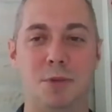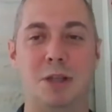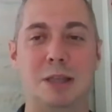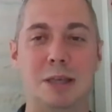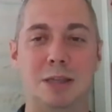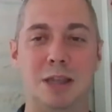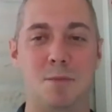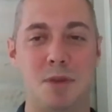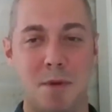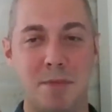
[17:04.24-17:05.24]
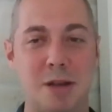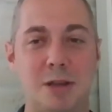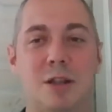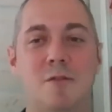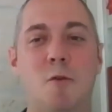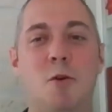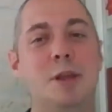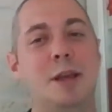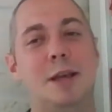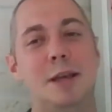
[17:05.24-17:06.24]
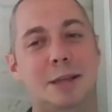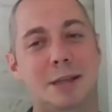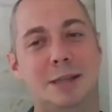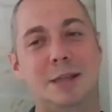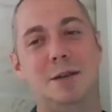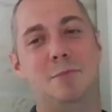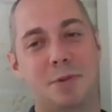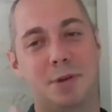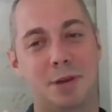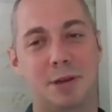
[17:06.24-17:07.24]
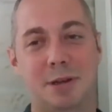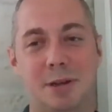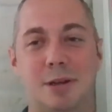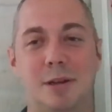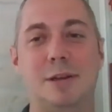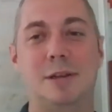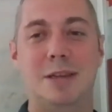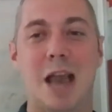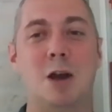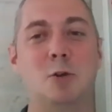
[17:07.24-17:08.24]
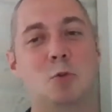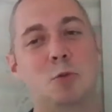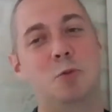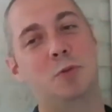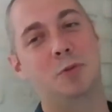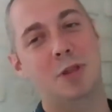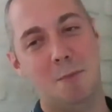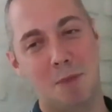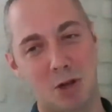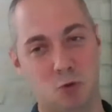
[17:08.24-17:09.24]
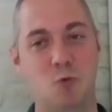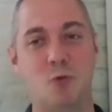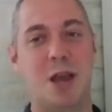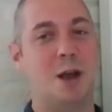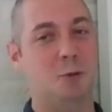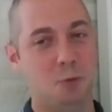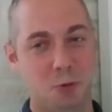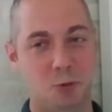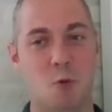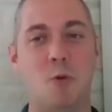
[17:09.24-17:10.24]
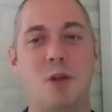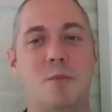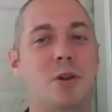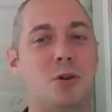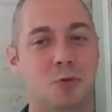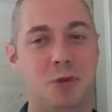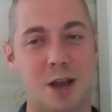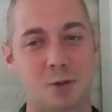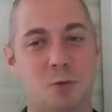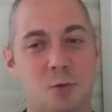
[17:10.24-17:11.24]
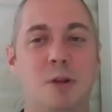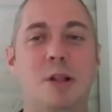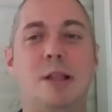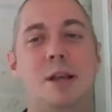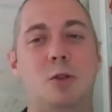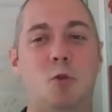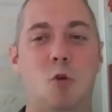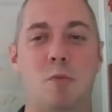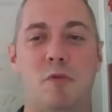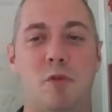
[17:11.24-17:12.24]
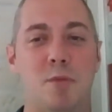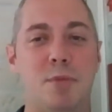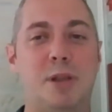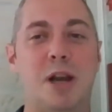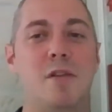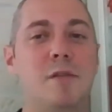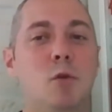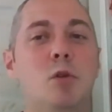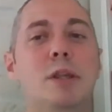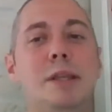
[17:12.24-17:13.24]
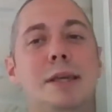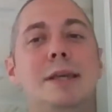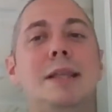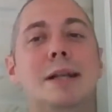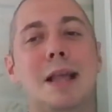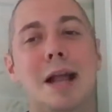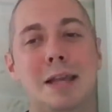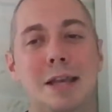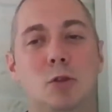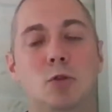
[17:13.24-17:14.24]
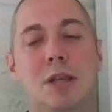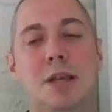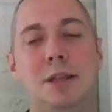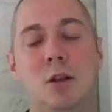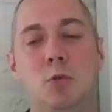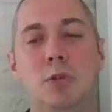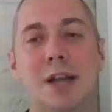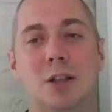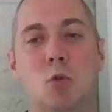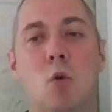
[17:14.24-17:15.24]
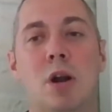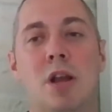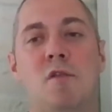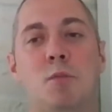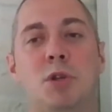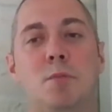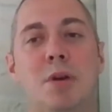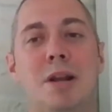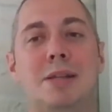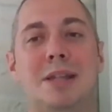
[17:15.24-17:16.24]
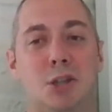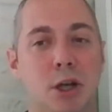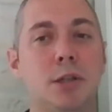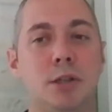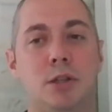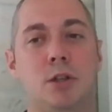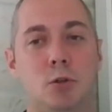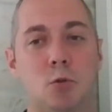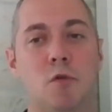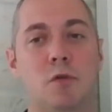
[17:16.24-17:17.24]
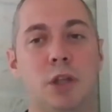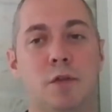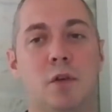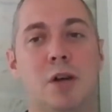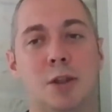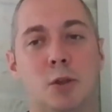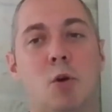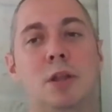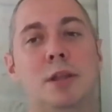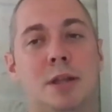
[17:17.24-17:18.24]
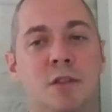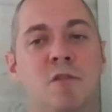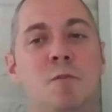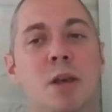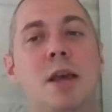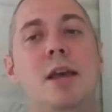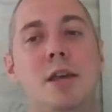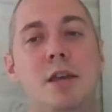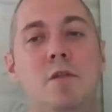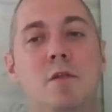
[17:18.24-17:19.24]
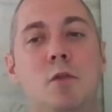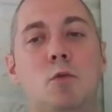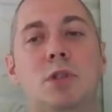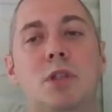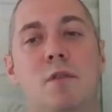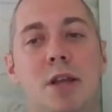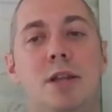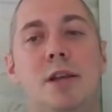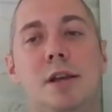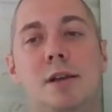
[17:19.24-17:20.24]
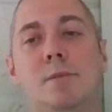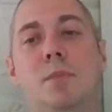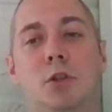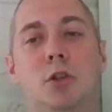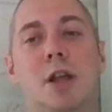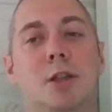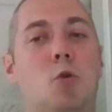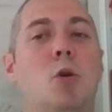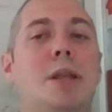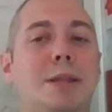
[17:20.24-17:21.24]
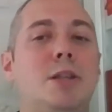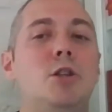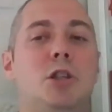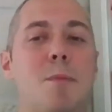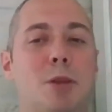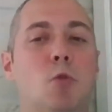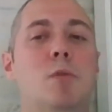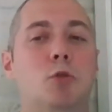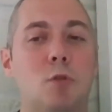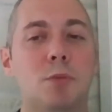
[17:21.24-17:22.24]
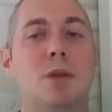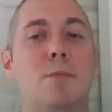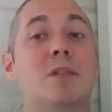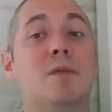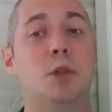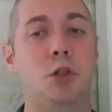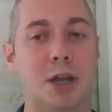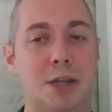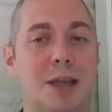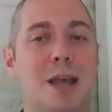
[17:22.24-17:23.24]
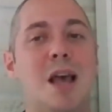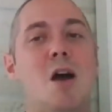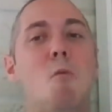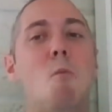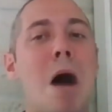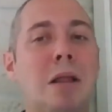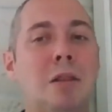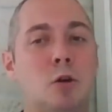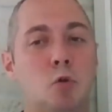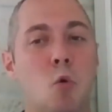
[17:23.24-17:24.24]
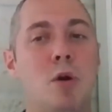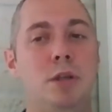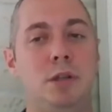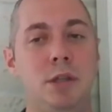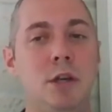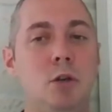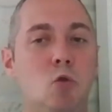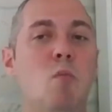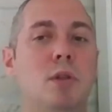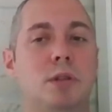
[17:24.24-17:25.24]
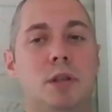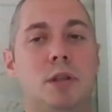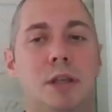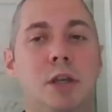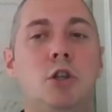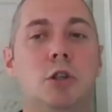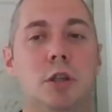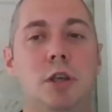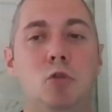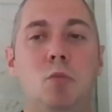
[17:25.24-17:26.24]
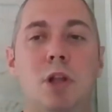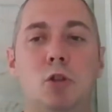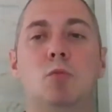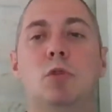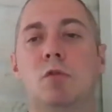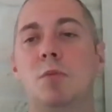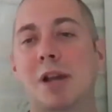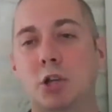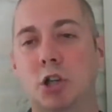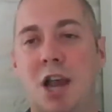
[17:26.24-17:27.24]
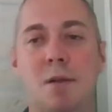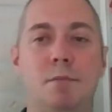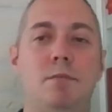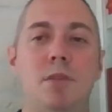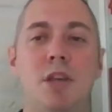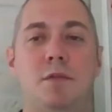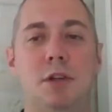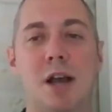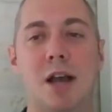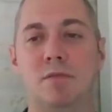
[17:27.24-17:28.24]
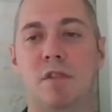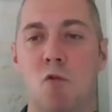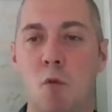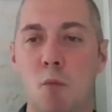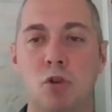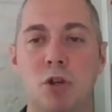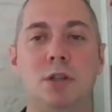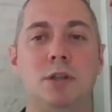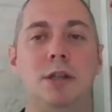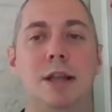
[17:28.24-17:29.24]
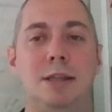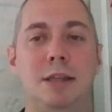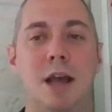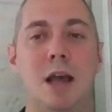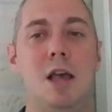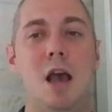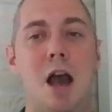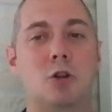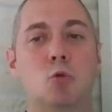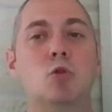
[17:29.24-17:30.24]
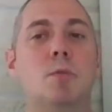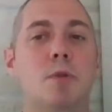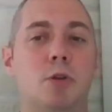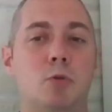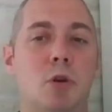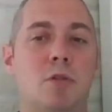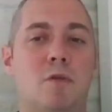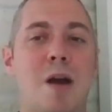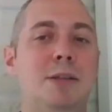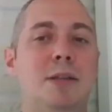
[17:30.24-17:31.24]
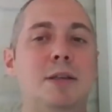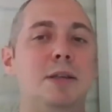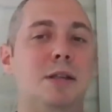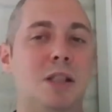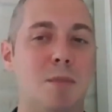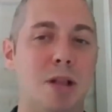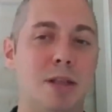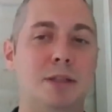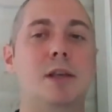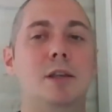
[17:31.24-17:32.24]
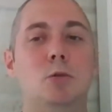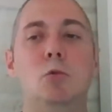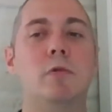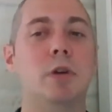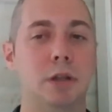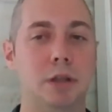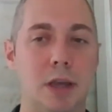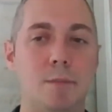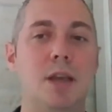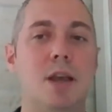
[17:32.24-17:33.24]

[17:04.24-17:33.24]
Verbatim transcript: золотые цепи и мобильный телефон, затем э, яхту, да, большую яхту, еще более большую яхту, дом в Белгравии, в Лондоне и так далее. То есть это люди, которые, в общем, были сначала заинтересованы в контроле над активами и в уставлении значит, контроля над денежными потоками, чтобы зарабатывать сейчас. Мало кто из них думал стратегически и думал о том, что вот мы качаем нефть и газ в Европу уже десятилетия, а что же происходит в Азии, если там для нас какие-то новые рынки.